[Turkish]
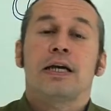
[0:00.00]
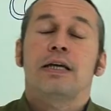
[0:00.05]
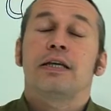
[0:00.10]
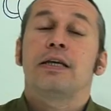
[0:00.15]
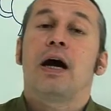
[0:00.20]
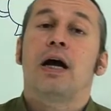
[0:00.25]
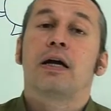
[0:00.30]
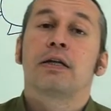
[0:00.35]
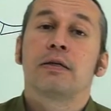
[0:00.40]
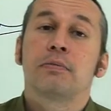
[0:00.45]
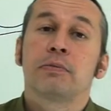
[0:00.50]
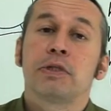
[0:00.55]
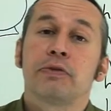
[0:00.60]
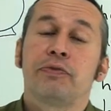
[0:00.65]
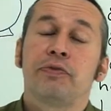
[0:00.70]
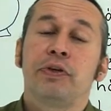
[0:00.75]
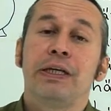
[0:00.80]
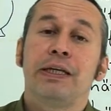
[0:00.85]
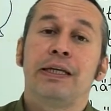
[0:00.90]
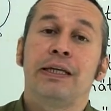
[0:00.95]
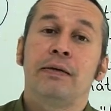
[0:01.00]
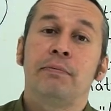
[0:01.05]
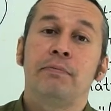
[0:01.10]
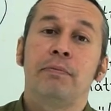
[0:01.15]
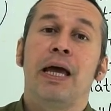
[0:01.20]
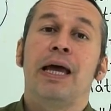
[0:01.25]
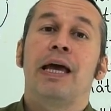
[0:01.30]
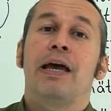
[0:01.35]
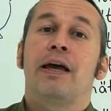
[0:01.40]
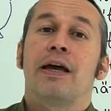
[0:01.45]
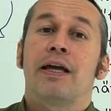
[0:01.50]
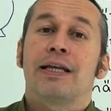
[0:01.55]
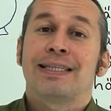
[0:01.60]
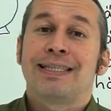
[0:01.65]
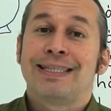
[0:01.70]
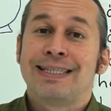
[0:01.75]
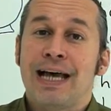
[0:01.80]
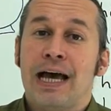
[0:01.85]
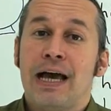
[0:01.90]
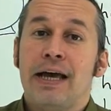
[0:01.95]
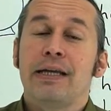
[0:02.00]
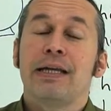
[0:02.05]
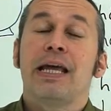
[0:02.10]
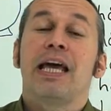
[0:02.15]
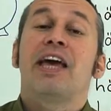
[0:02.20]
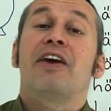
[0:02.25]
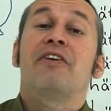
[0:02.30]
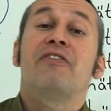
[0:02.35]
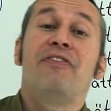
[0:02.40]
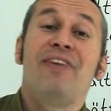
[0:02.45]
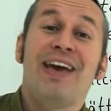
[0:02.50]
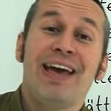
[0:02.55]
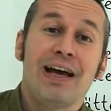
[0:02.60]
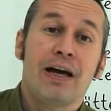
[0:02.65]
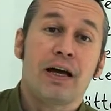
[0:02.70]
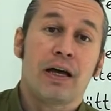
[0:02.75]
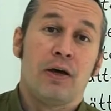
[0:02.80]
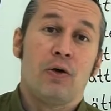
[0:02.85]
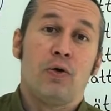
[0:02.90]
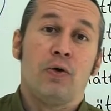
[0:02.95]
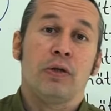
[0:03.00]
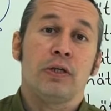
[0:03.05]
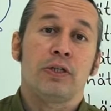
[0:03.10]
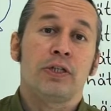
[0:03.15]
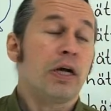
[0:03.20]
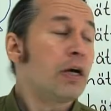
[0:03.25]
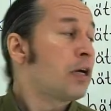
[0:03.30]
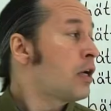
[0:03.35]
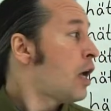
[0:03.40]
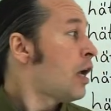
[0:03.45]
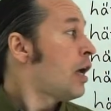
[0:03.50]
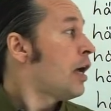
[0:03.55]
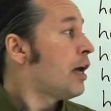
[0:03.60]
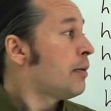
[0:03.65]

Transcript: Yardımcı fiilim sein wäre olacak.